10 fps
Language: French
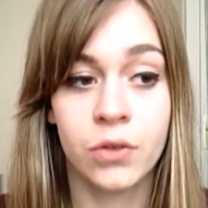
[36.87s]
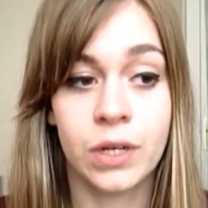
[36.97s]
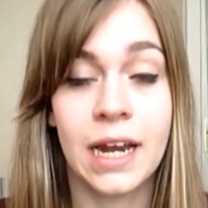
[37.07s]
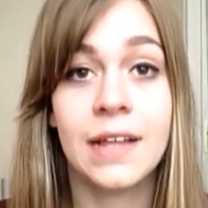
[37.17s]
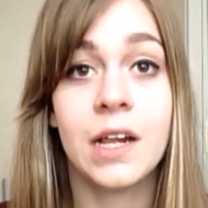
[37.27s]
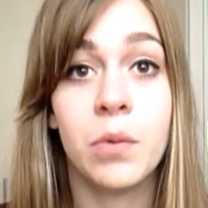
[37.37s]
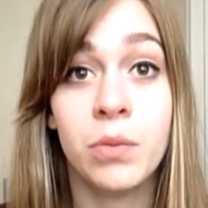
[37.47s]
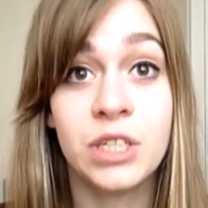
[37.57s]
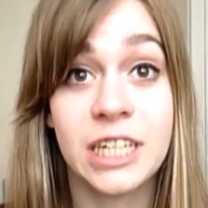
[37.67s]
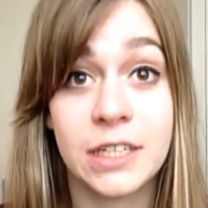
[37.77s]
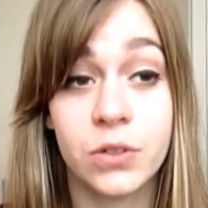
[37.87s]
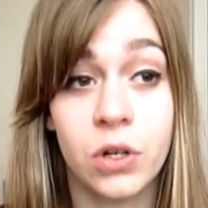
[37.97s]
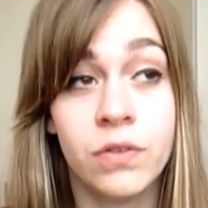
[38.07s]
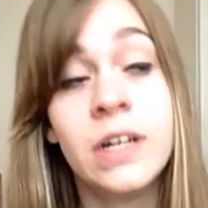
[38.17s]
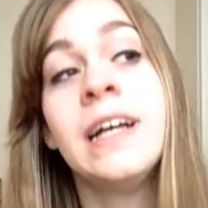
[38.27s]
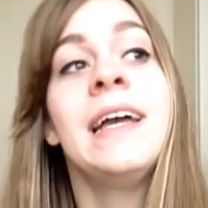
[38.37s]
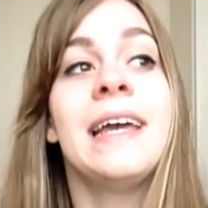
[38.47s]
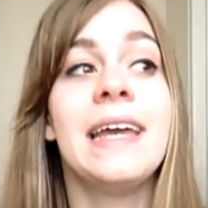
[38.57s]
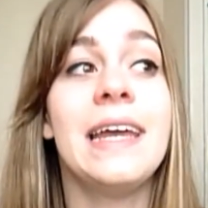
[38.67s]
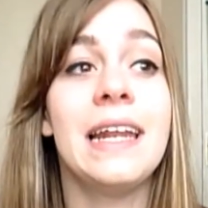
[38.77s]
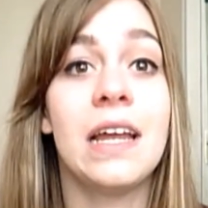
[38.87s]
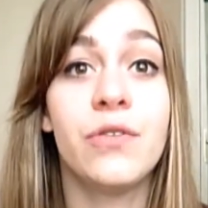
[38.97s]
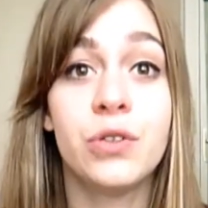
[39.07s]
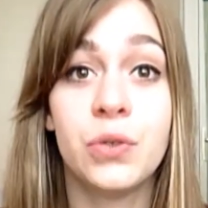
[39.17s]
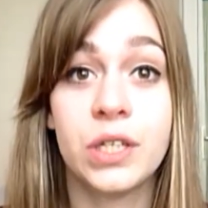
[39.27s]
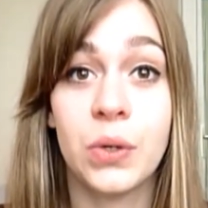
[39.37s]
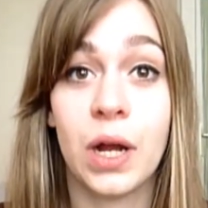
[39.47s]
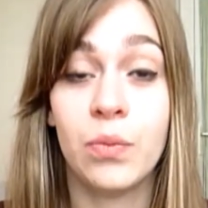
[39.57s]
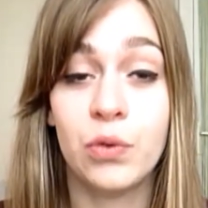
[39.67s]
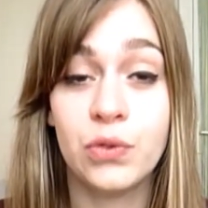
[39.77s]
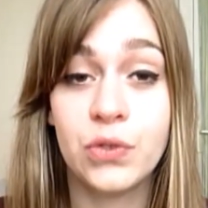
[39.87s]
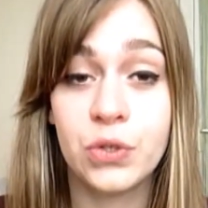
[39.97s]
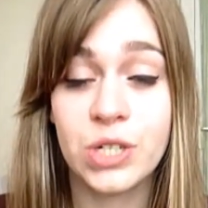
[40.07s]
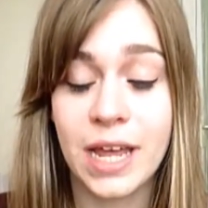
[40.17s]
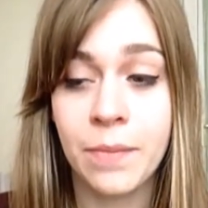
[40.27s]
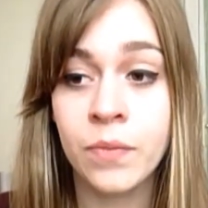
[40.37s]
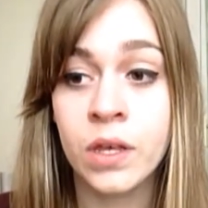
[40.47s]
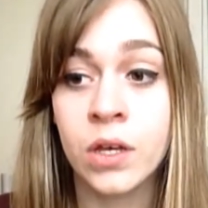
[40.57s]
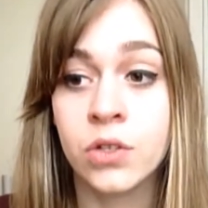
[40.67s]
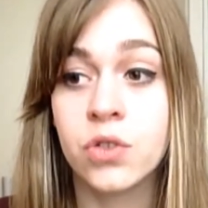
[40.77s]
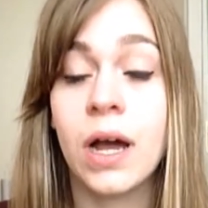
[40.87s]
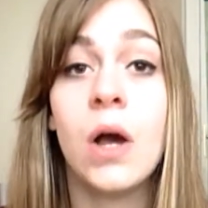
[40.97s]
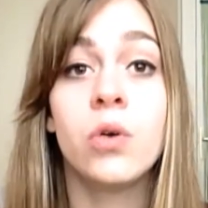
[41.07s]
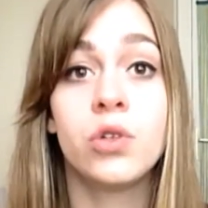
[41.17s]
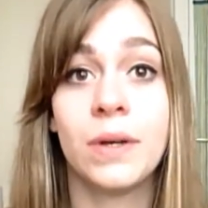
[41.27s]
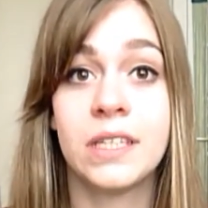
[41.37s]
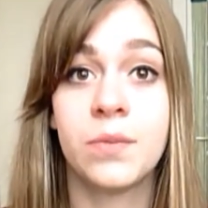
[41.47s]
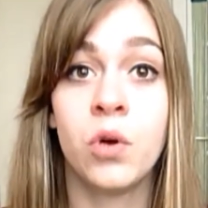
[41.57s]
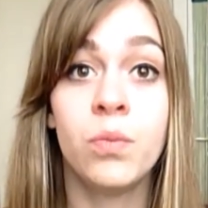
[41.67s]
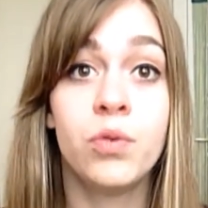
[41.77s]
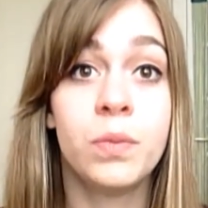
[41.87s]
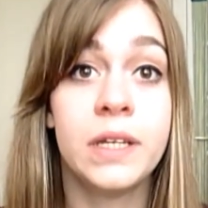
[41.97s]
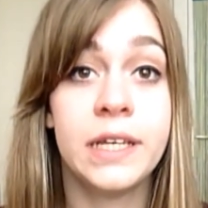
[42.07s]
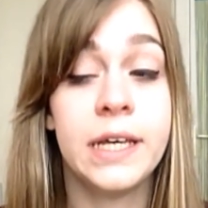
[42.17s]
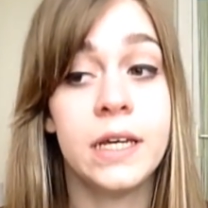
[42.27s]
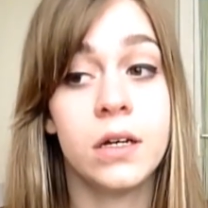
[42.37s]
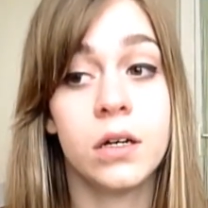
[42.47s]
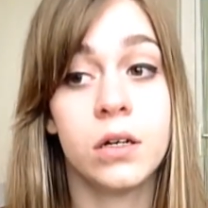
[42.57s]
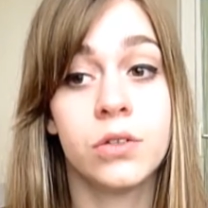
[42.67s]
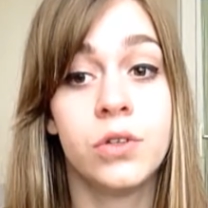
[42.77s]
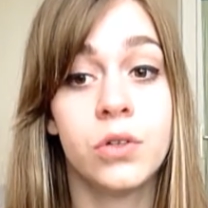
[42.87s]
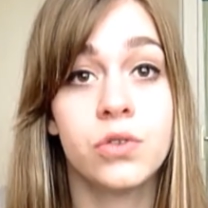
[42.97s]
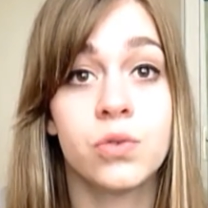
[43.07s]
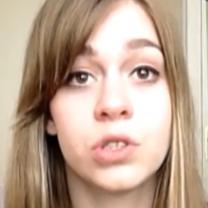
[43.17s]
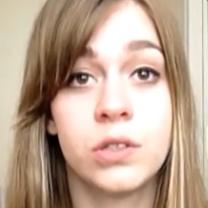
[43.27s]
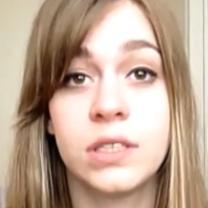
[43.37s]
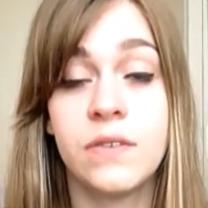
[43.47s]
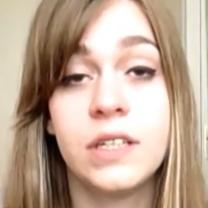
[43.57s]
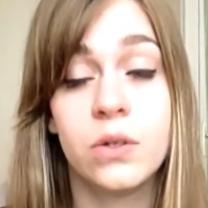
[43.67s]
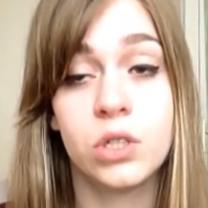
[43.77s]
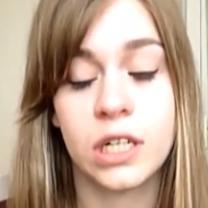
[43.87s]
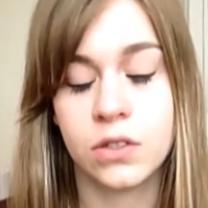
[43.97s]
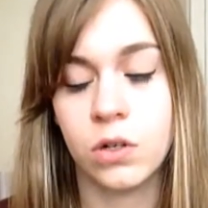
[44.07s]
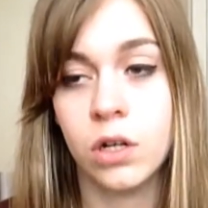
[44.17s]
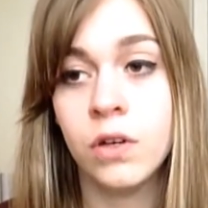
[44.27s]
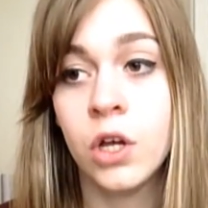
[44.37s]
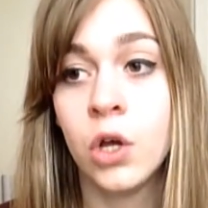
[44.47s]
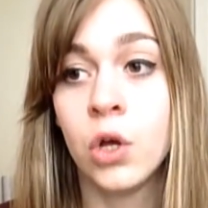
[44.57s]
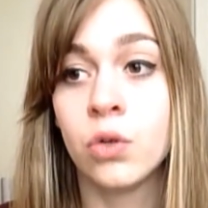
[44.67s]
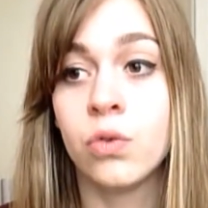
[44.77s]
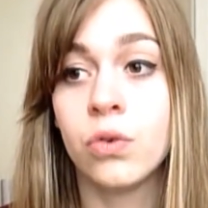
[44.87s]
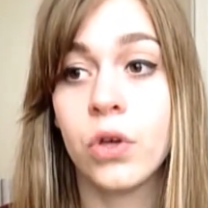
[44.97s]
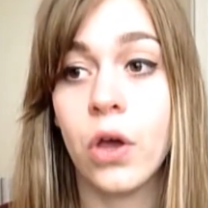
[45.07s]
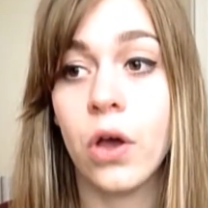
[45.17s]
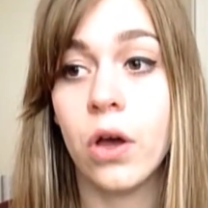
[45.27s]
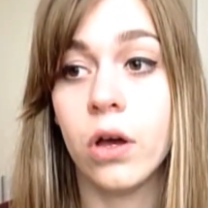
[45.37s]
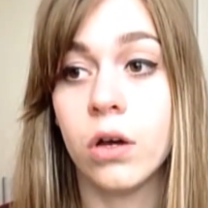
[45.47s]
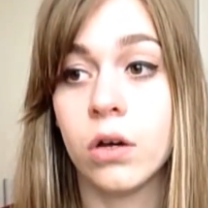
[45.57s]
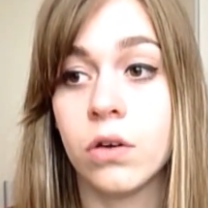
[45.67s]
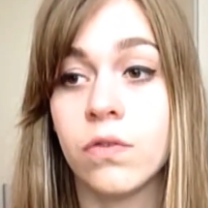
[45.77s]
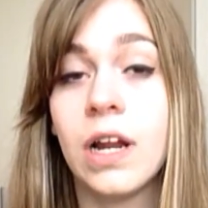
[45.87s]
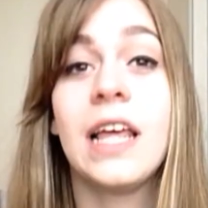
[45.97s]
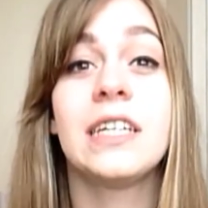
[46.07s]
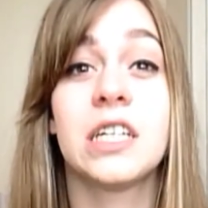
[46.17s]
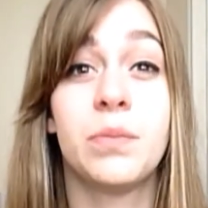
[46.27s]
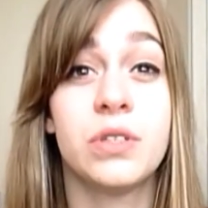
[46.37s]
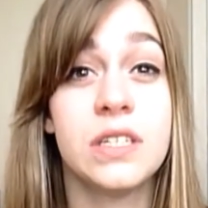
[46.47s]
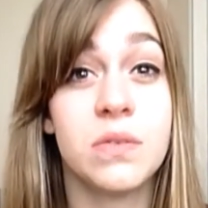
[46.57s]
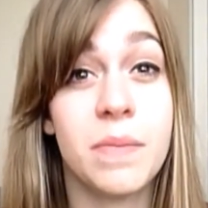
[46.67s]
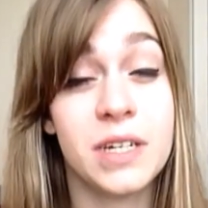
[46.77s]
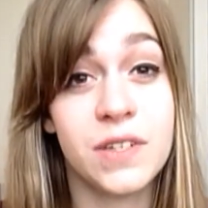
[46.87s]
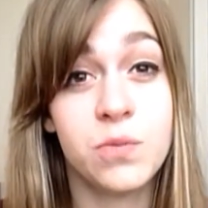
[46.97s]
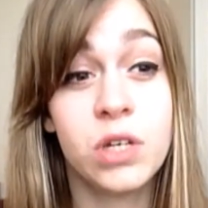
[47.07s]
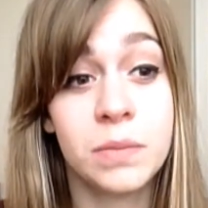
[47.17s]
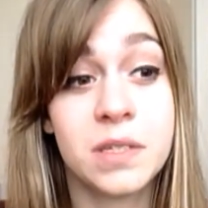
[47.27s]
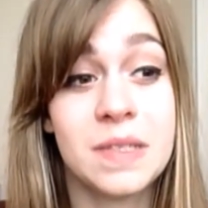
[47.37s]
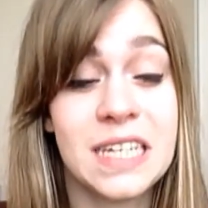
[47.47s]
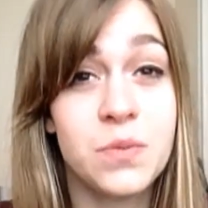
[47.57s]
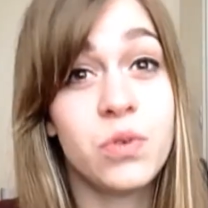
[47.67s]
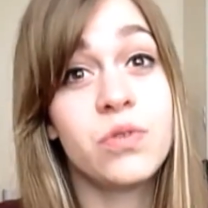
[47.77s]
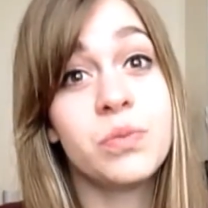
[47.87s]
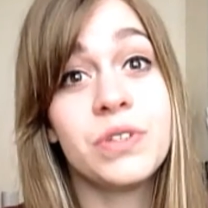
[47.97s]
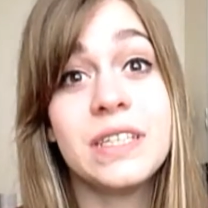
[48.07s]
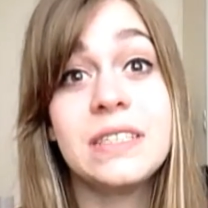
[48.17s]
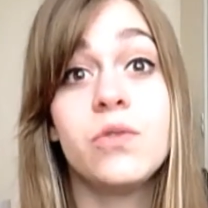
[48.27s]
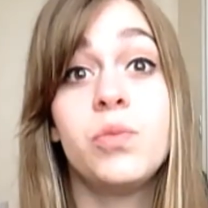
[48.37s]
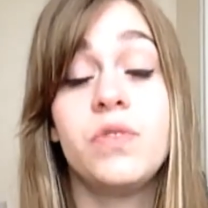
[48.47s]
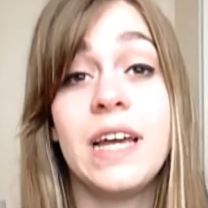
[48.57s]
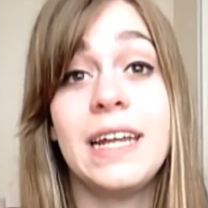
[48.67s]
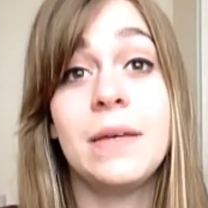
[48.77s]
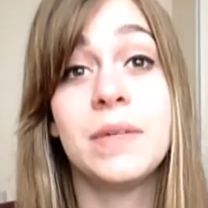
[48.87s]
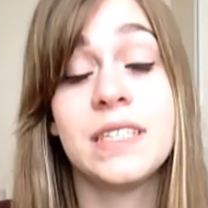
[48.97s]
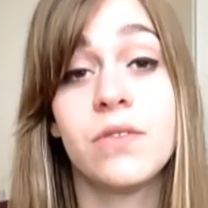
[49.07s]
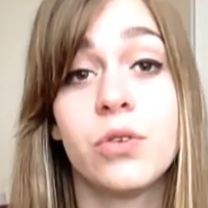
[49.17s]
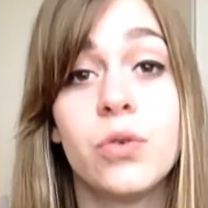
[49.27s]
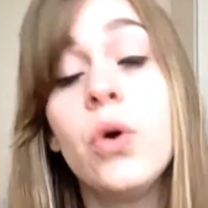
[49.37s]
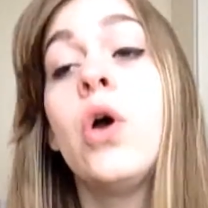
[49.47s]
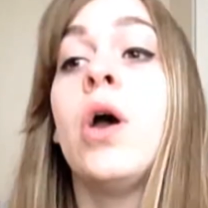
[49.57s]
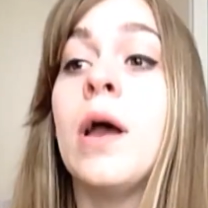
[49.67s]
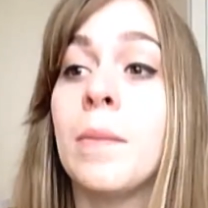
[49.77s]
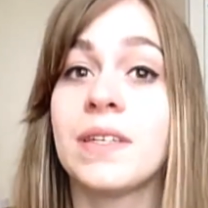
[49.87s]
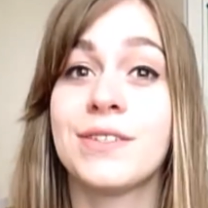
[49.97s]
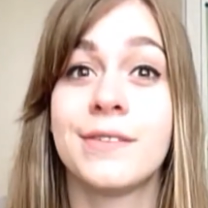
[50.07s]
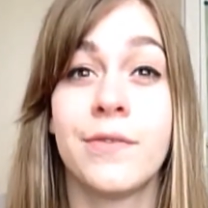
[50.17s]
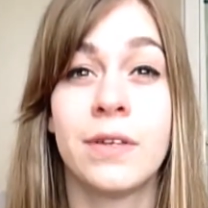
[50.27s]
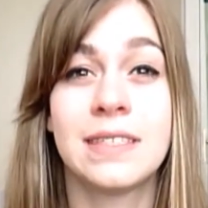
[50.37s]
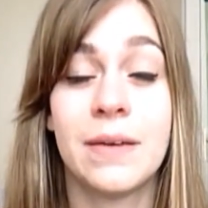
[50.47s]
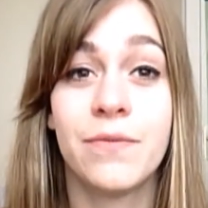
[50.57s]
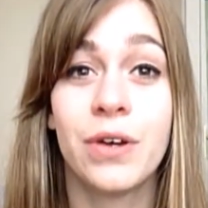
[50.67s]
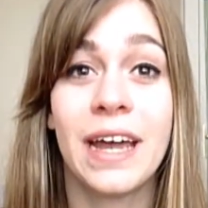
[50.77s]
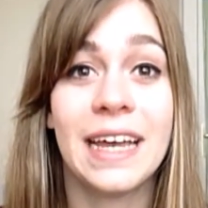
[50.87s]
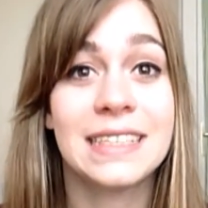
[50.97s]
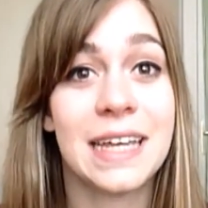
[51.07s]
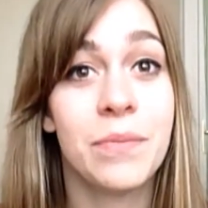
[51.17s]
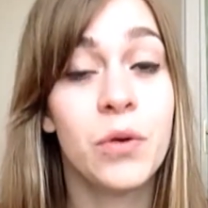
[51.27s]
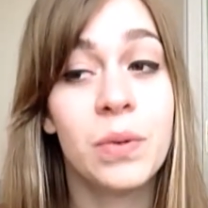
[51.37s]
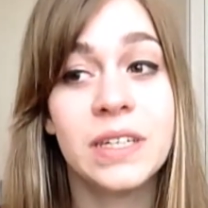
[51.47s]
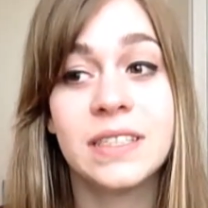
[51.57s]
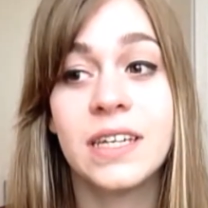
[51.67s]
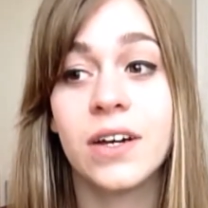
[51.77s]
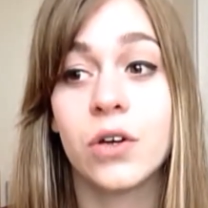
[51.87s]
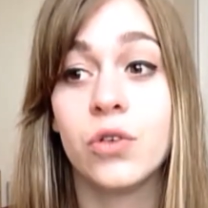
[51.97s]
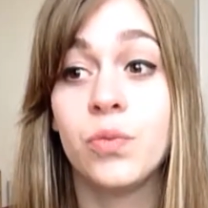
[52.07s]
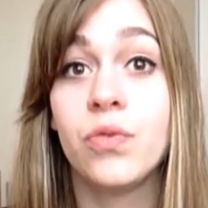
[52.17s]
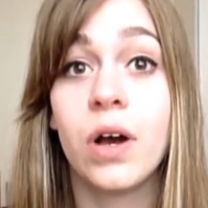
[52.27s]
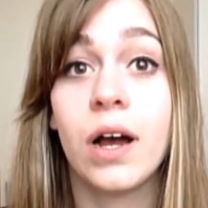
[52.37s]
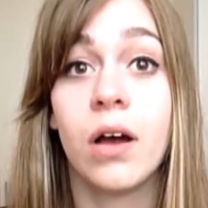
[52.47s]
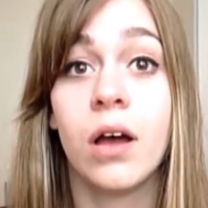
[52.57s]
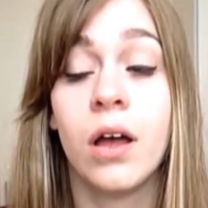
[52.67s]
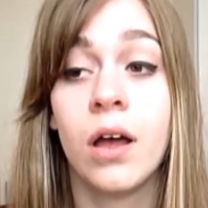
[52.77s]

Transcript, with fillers: Donc elle a un album Share the Love. Et la photo qui aura le plus de j'aime sera automatiquement publiée euh, dans, son, dans sa vidéo Share the Love. Donc euh, voilà, j'ai posté sur ma page Facebook un petit message pour vous demander si vous pouviez aller aimer cette photo, parce que ça me ferait extrêmement plaisir de pouvoir